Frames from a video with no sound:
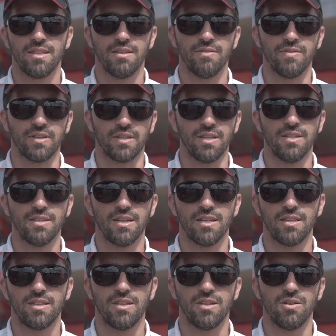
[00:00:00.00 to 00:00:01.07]
de
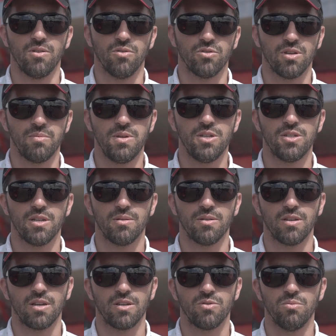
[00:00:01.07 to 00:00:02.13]
fertilizante o semilla,
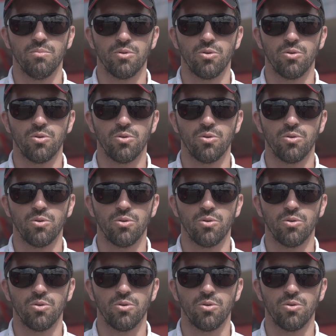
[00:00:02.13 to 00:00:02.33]
ya que es un